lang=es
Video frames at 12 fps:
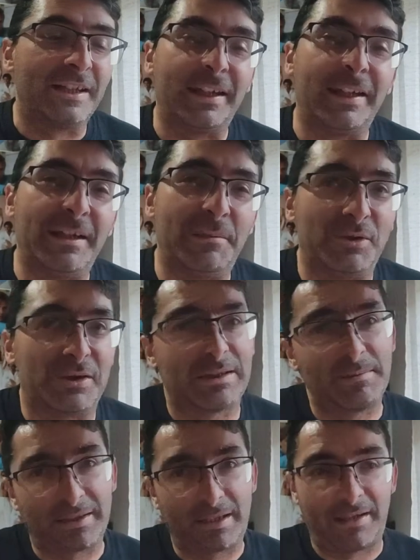Y
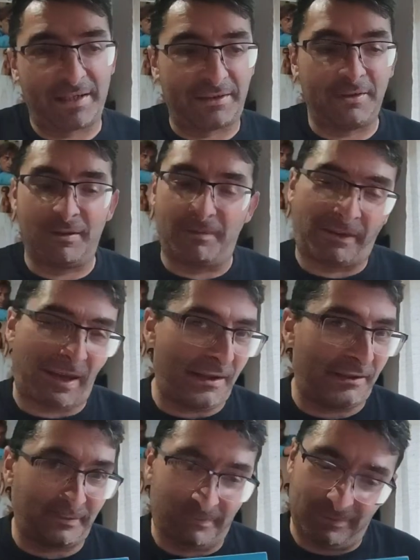muchísimas gracias, tío, de
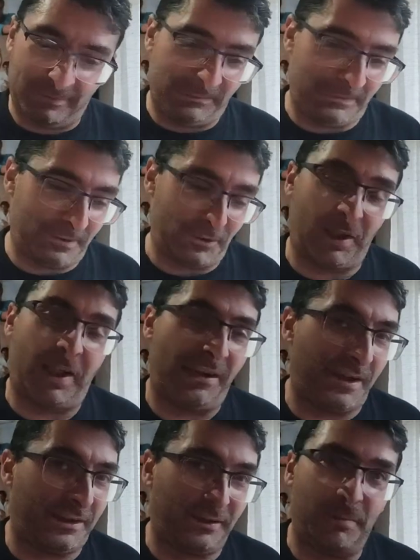verdad. No sé qué
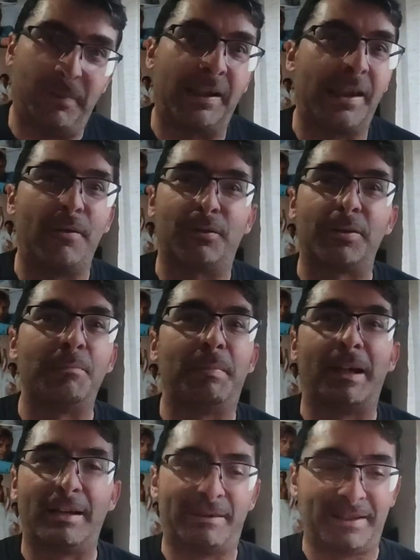decirte, tío, me he quedado sin
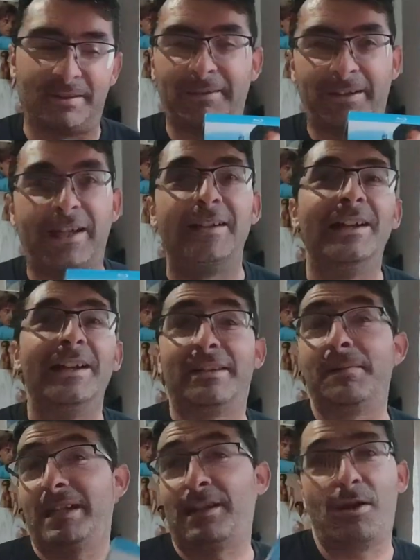palabras, de verdad.
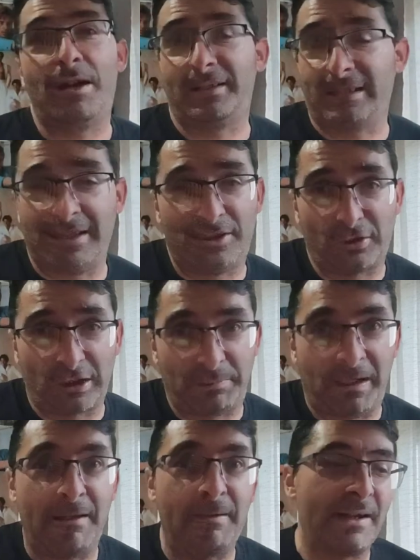Sí, me ha llegado antes de lo que
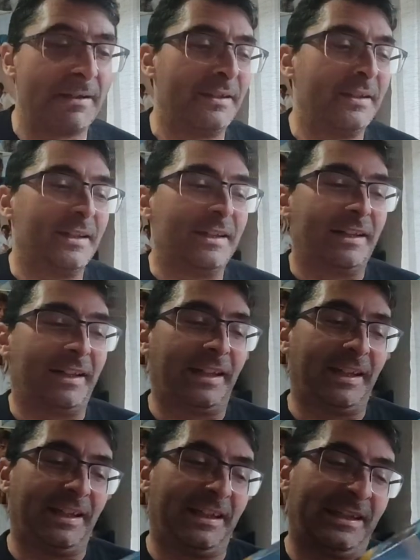esperaba.
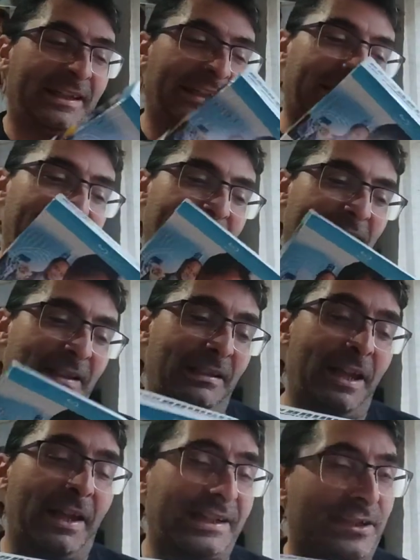Eh,
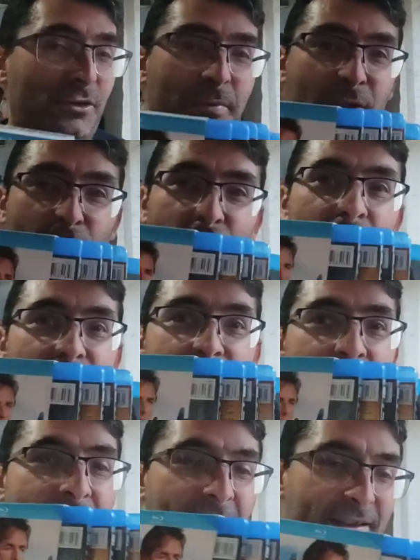la verdad que está súper chulo,
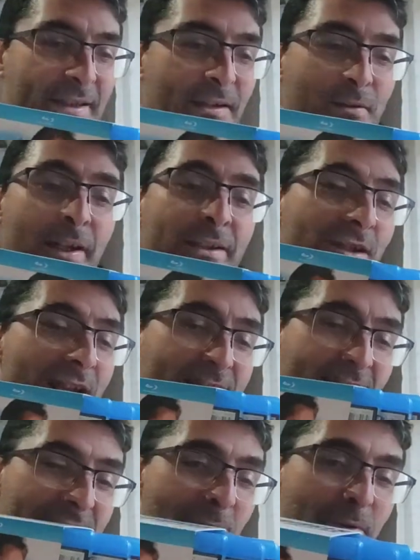la verdad que está guay. Son las
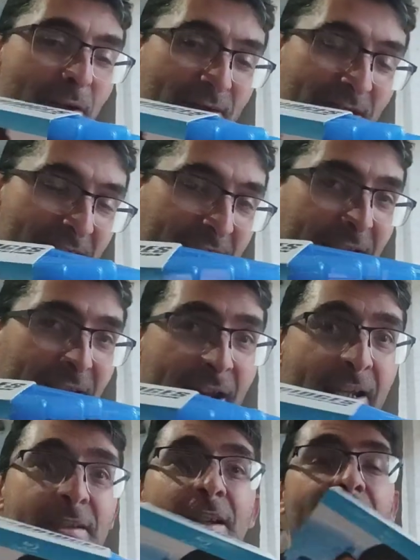seis temporadas de la serie
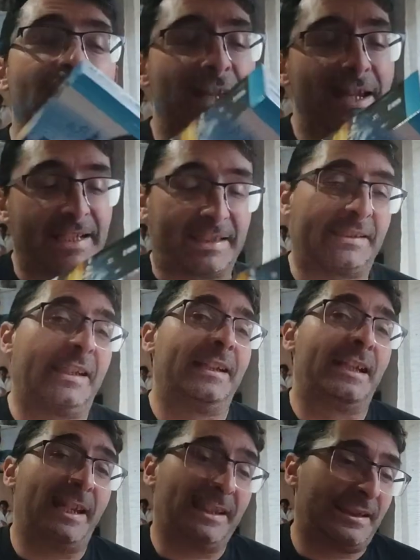Nash. Esta
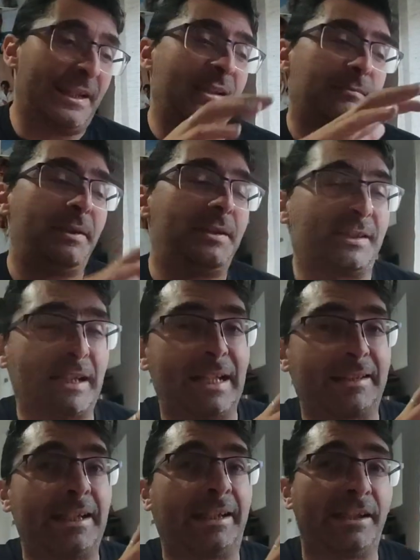serie es Nash Bridges, es
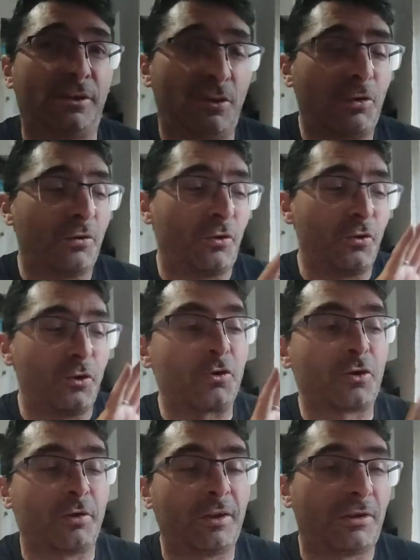la serie que luego Don
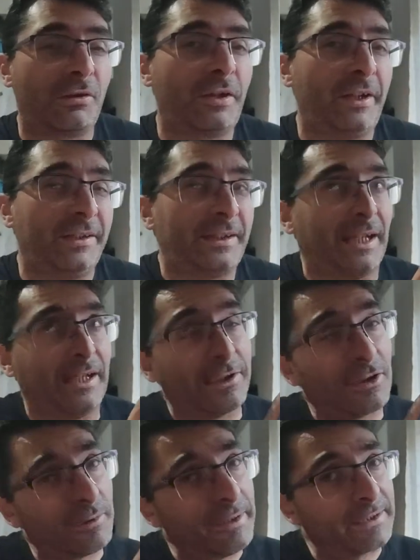Johnson hizo entre el
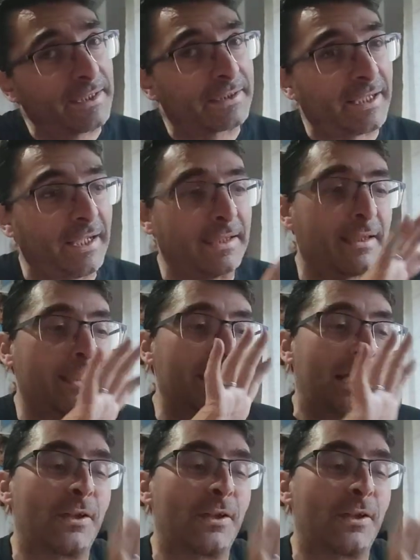año 96 y el